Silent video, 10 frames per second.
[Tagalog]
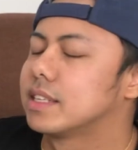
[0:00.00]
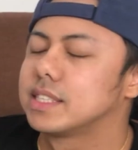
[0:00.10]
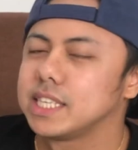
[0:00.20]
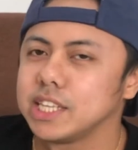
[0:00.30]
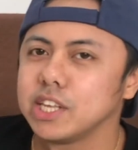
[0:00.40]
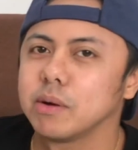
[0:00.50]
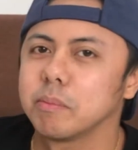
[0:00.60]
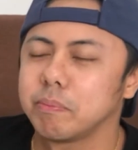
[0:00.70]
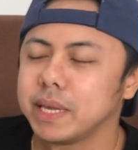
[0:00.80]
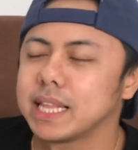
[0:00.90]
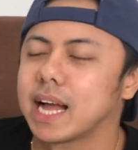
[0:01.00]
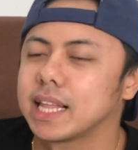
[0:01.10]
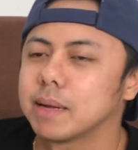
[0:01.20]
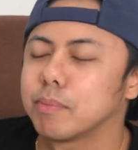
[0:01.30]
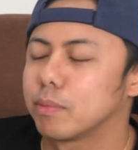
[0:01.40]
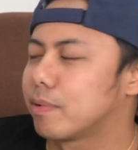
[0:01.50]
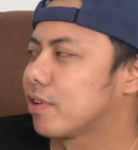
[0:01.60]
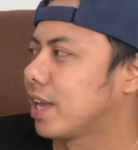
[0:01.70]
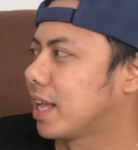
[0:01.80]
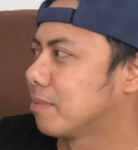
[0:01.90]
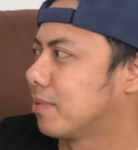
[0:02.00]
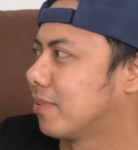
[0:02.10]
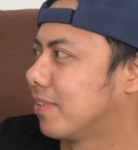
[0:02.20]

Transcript: sino yung pinaka napupugian mo?